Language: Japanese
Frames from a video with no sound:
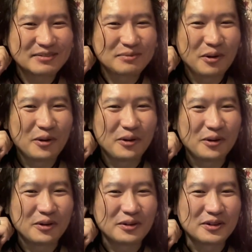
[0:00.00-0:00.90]

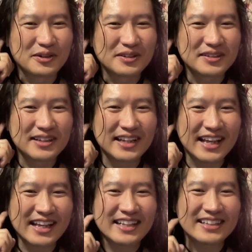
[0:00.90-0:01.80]
もう
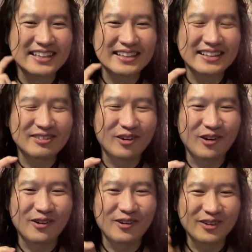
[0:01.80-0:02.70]
縁
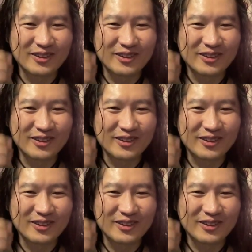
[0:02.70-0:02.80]
を